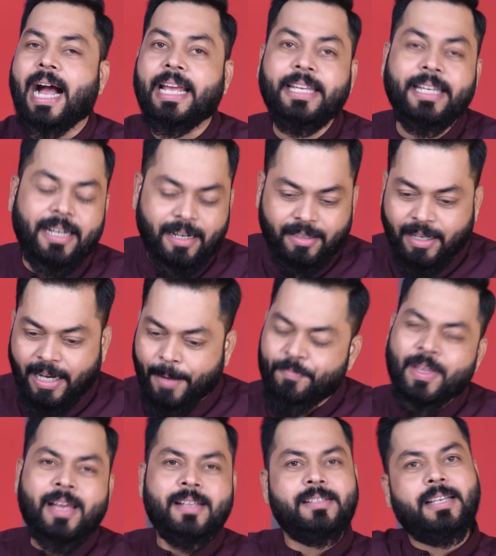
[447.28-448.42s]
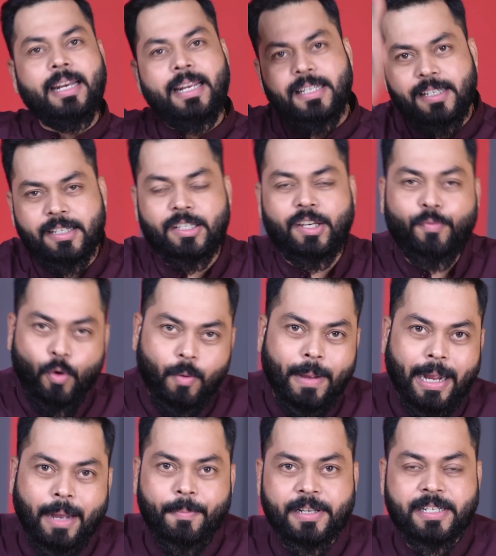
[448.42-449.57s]
काही अर्थ नाही जरी सिक्स्टी फोर
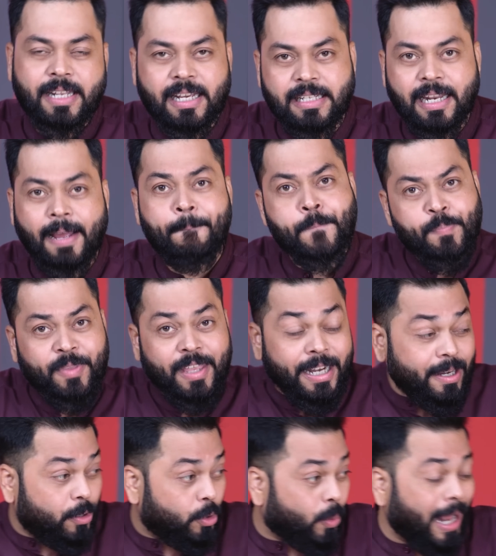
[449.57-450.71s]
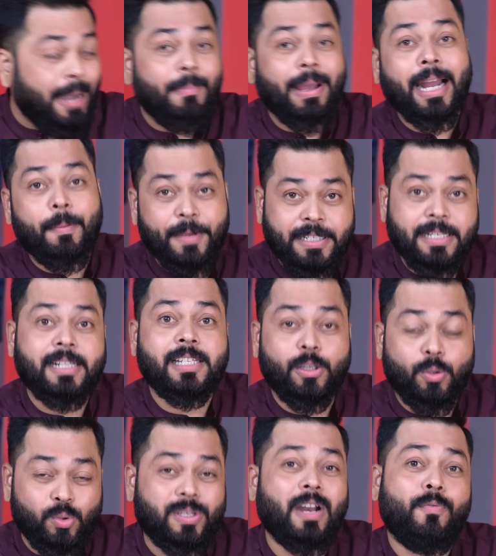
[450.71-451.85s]
मेगापिक्सेल असला तरी ट्वेल्व मेगापिक्सेलचा
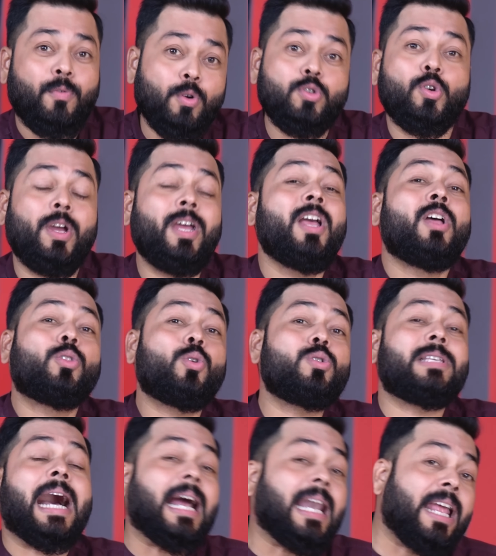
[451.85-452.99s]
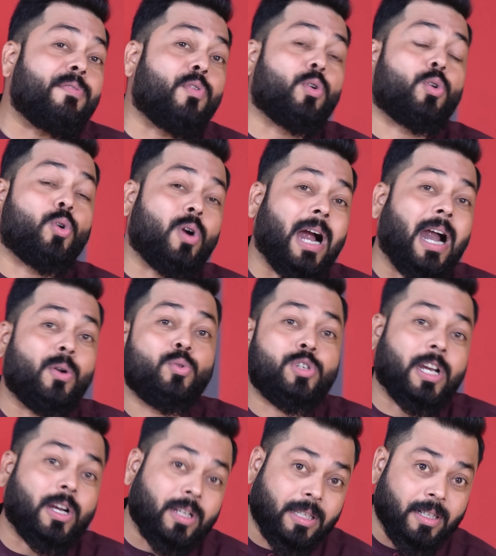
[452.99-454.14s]
दुसरा फोन जो आहे तो चांगले फोटो काढू
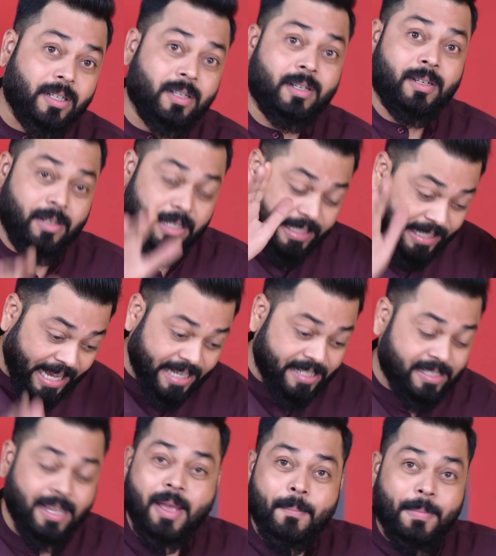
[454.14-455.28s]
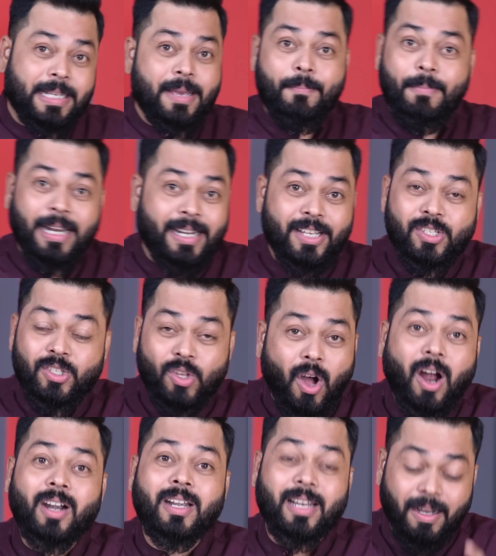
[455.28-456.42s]
शकतं येस म्हणजे इट इज
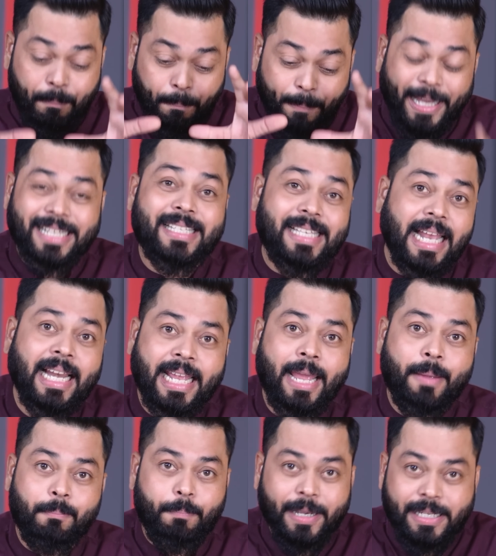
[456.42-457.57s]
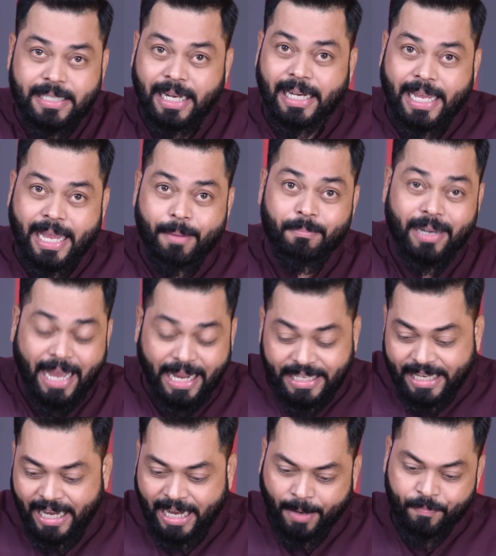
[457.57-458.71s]
नॉट पिक्सेल गेम पिक्सेल गेम
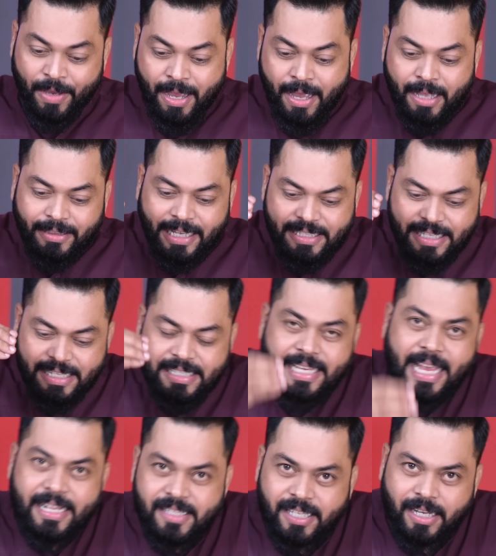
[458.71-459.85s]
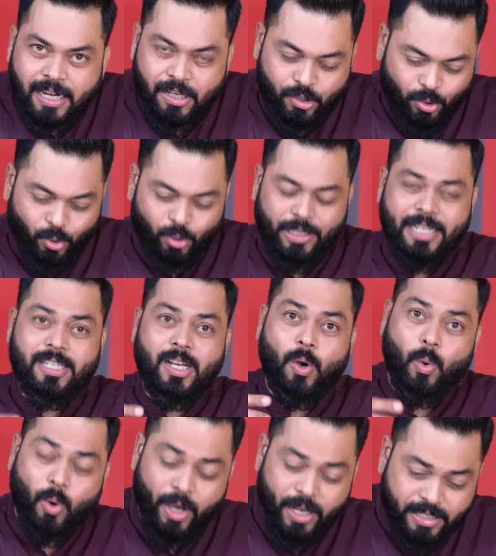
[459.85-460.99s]
नाही हा त्याचा सेन्सर असतो त्याचा
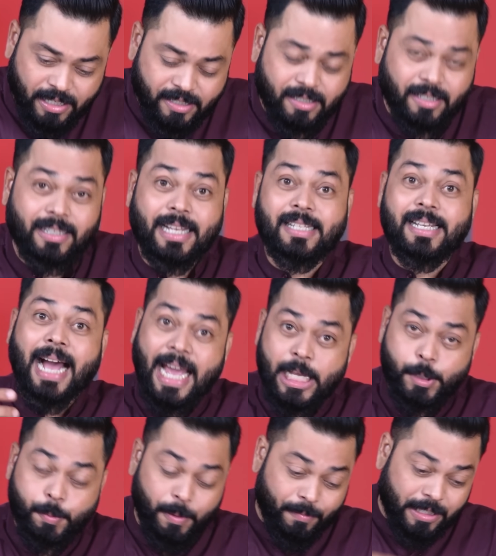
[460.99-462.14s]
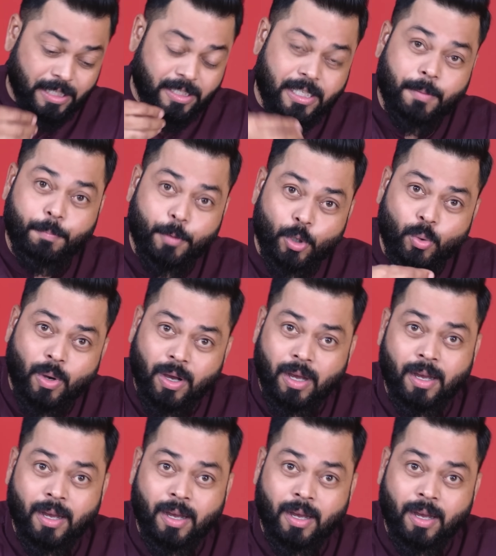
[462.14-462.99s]
ओ एस असतं त्याचा एस पी म्हणजे सी पी यू